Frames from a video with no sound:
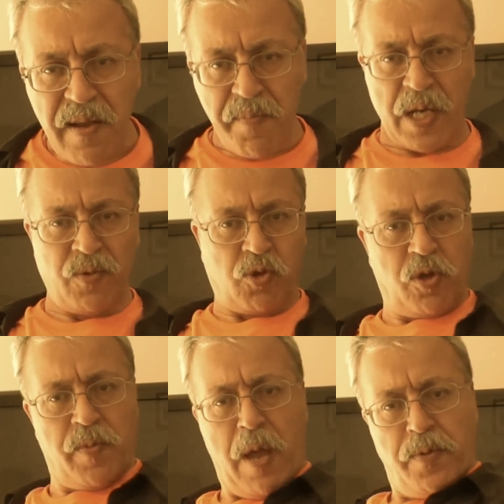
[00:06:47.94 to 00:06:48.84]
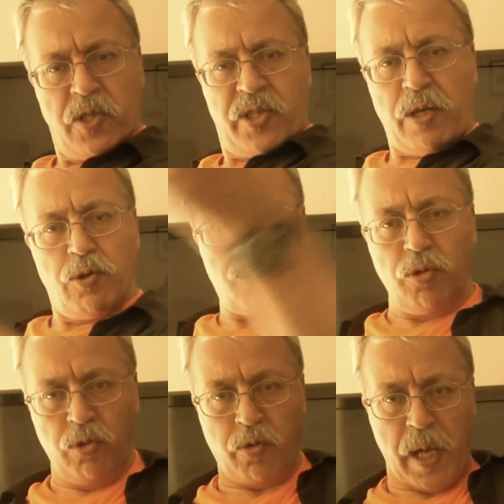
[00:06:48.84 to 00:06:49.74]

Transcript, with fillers: Benim soyum hepinizden üstündür.